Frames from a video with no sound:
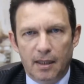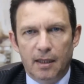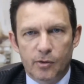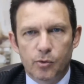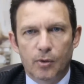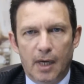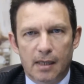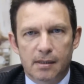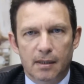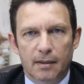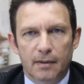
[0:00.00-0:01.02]
desde su
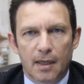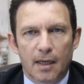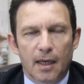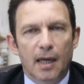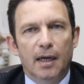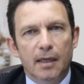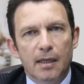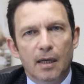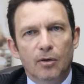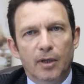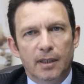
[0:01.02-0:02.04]
casa, el
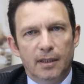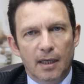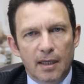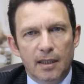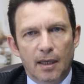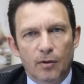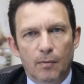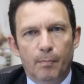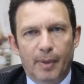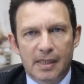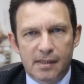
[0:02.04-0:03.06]
riesgo que tenía de
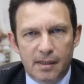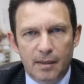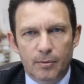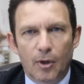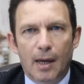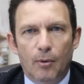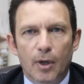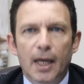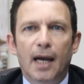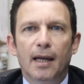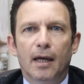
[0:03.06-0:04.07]
un pasivo
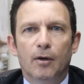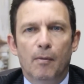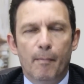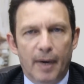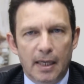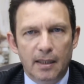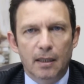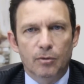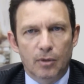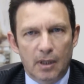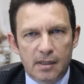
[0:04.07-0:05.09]
laboral la
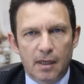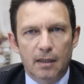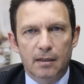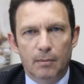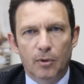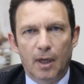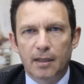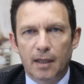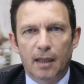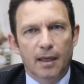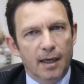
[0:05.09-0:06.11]
compañía que utilizara esta
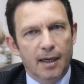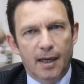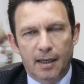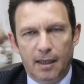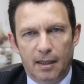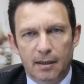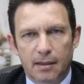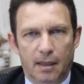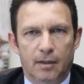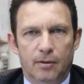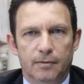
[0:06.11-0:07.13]
modalidad era
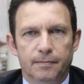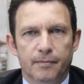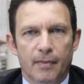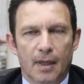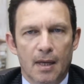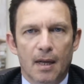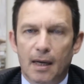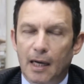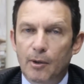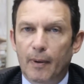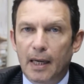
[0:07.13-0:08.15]
gigantesco.
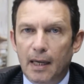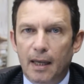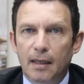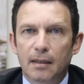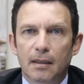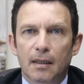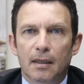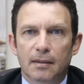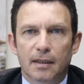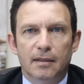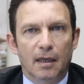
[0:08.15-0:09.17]
La nueva ley
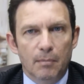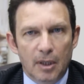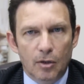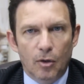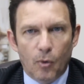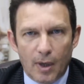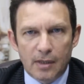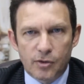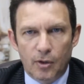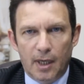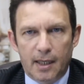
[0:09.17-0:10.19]
determinó
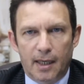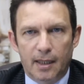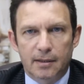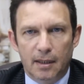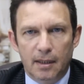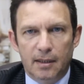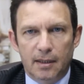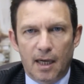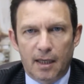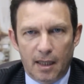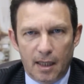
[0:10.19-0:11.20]
cuáles son las
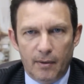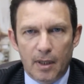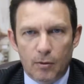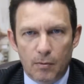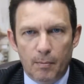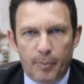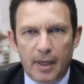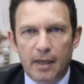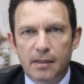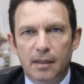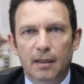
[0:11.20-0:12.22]
características que deben
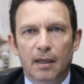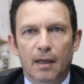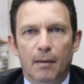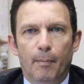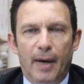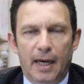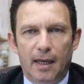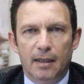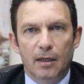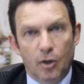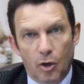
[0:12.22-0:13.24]
cumplirse
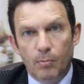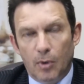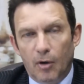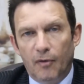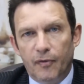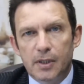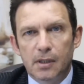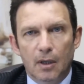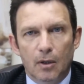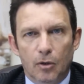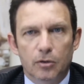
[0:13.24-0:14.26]
para el home office
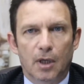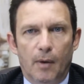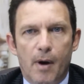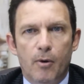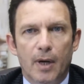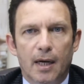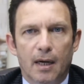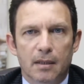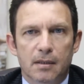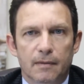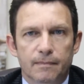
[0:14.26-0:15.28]
o trabajo en
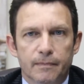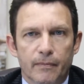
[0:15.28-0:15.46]
casa,